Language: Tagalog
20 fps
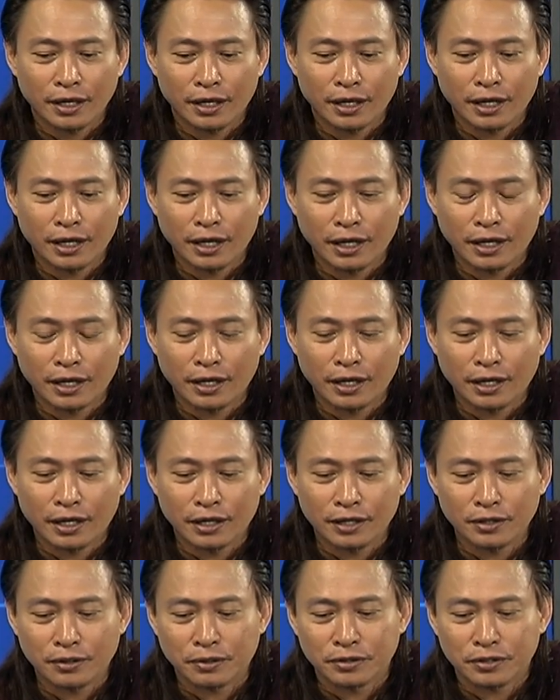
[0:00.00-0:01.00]

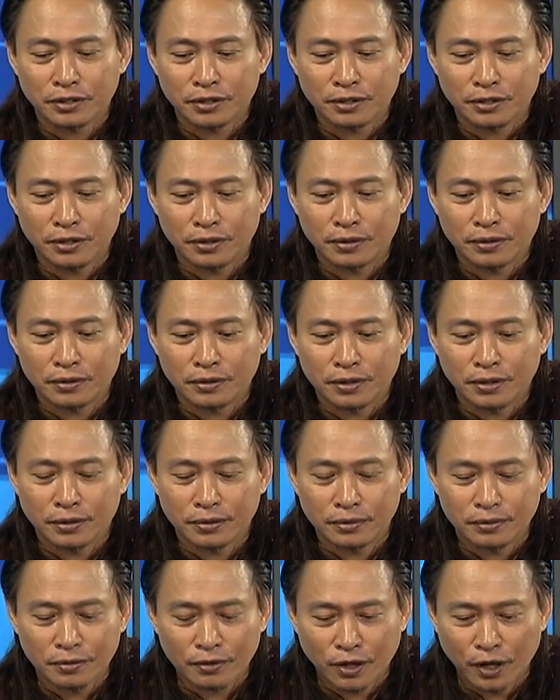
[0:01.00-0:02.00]
Uh, yung yung
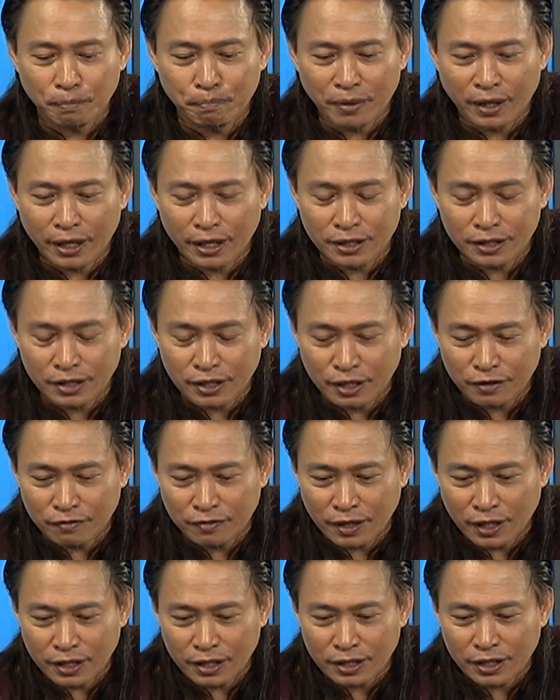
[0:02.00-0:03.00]
yung comprehensive
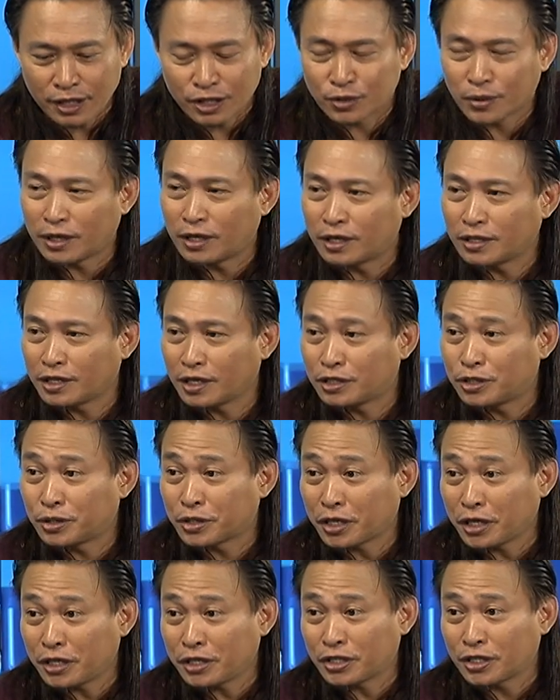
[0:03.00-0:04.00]
uh, sexuality
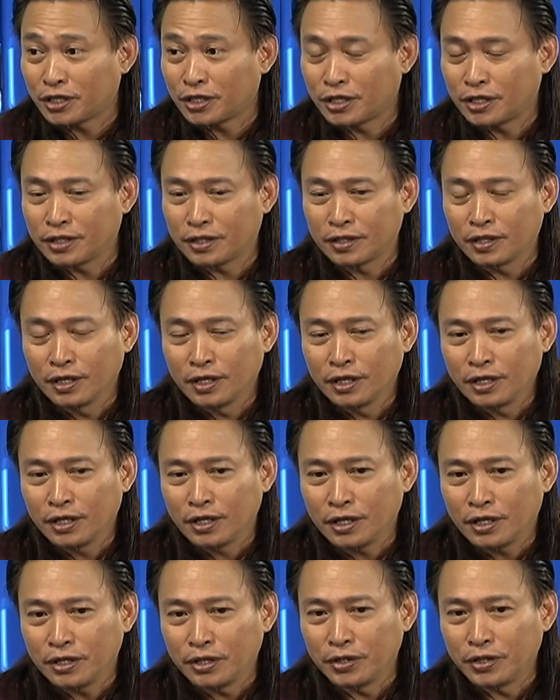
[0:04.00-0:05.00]
education,
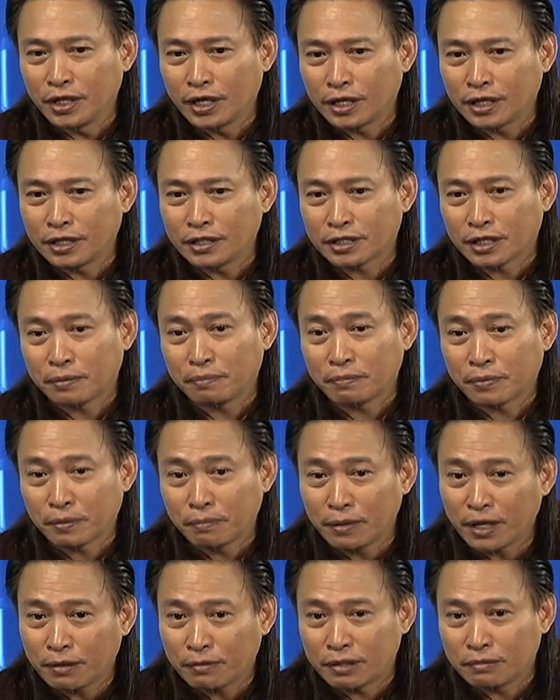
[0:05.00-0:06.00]
yun ang isang
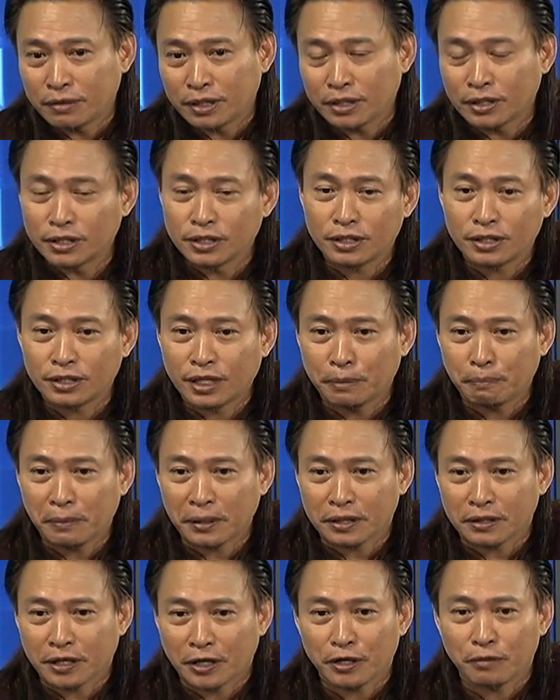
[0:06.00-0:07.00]
problema because
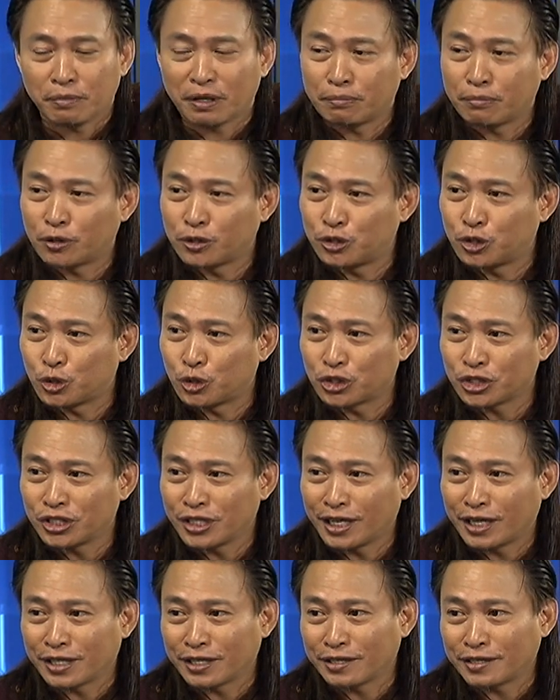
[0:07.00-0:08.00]
dapat ngayon may modules
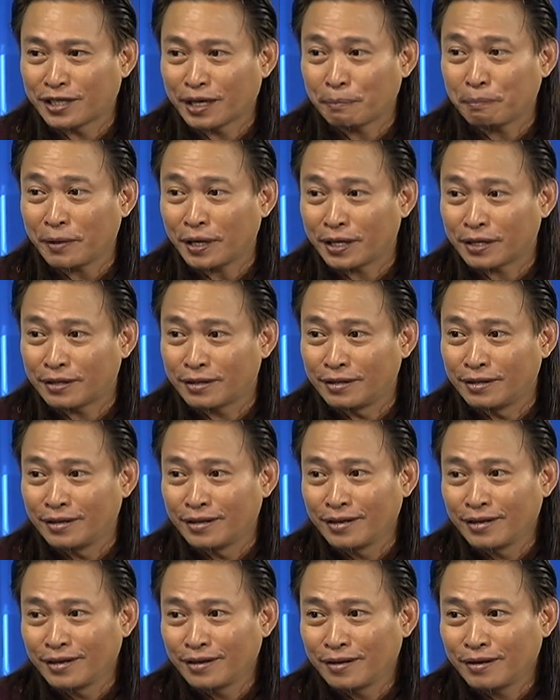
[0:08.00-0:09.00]
na ang DepEd.
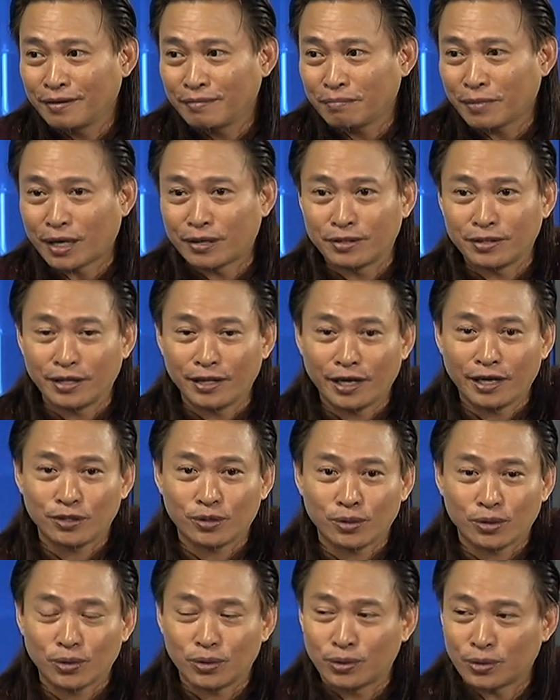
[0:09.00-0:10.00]
Mm-hmm. Paano nila
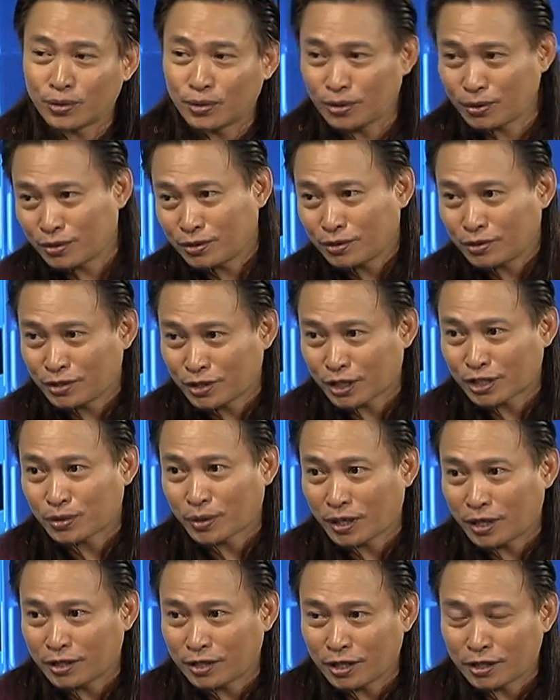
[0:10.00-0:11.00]
ituturo yung
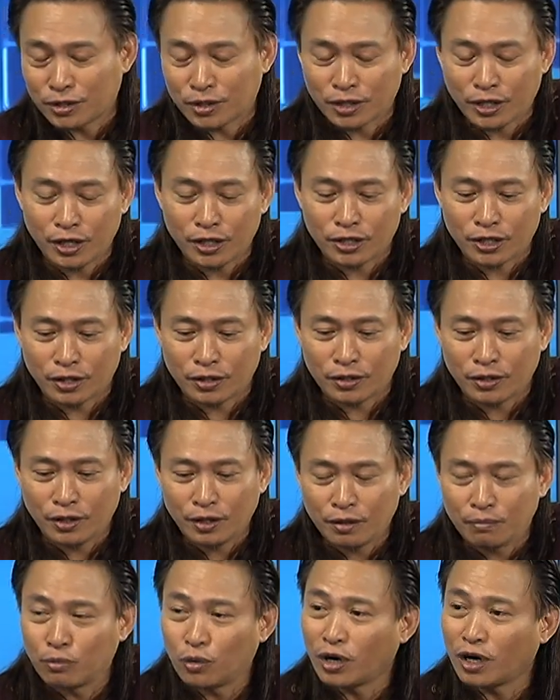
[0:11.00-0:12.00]
sexuality education?
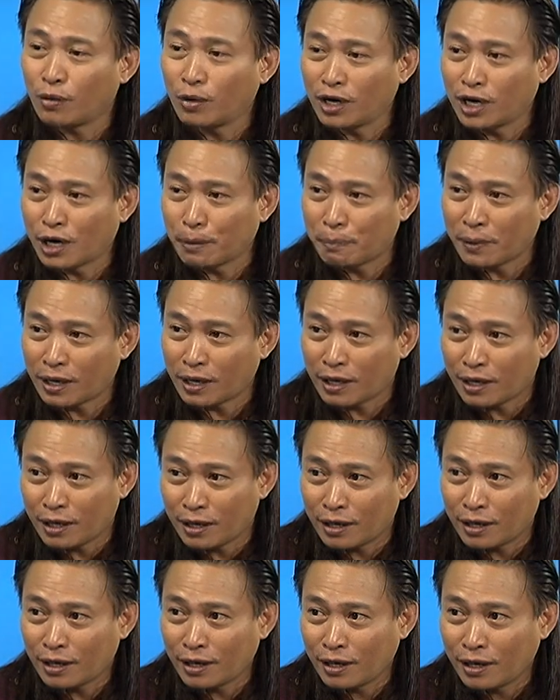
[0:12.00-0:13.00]
Yes. Mukhang wala pa.
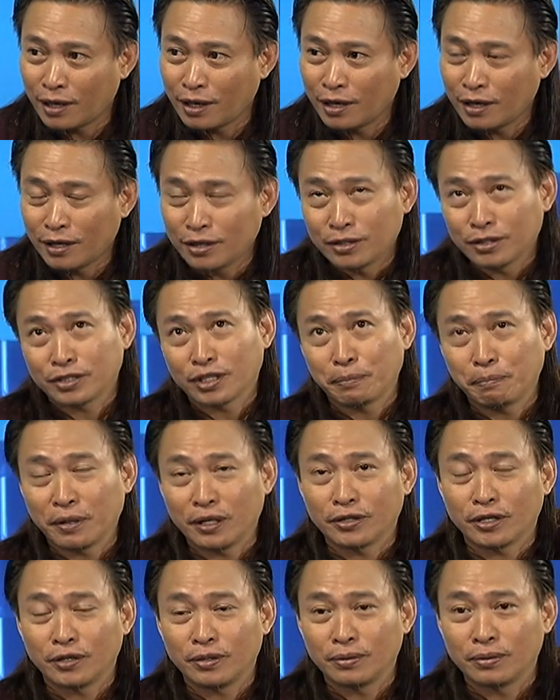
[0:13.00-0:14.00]
Mm-hmm. So syempre
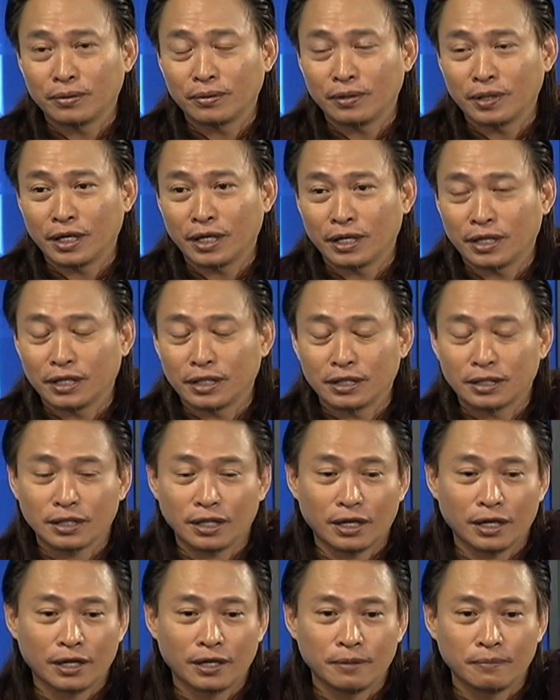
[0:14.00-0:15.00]
ang tanong ko nga is
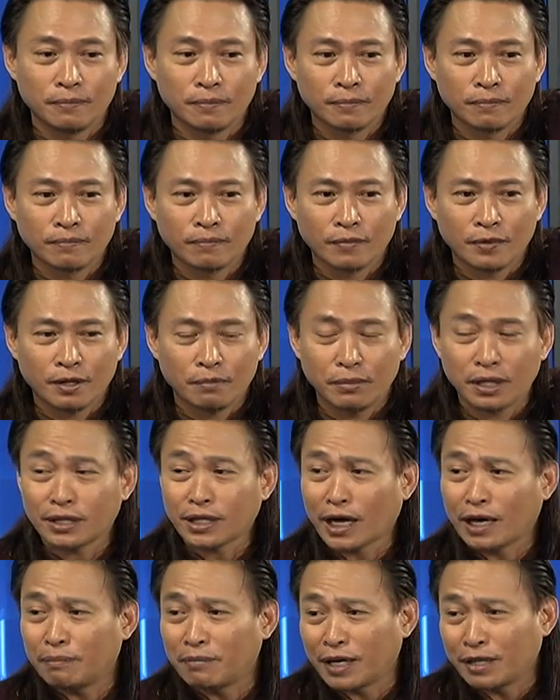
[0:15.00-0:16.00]
uh, may
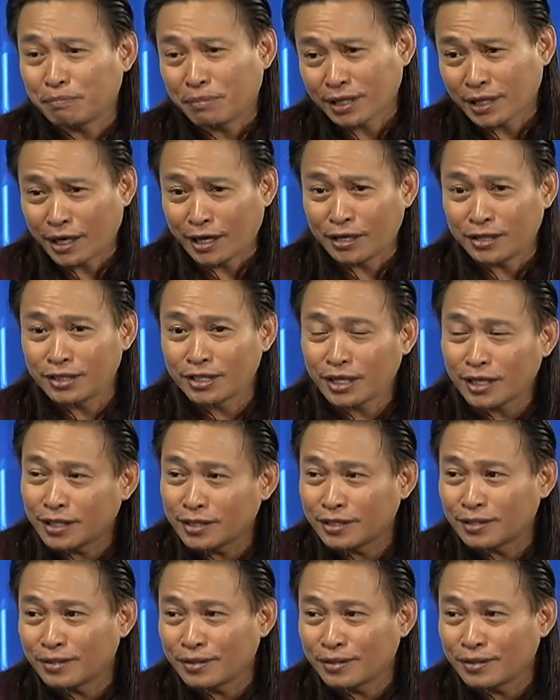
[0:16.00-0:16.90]
timeline ba tayo diyan?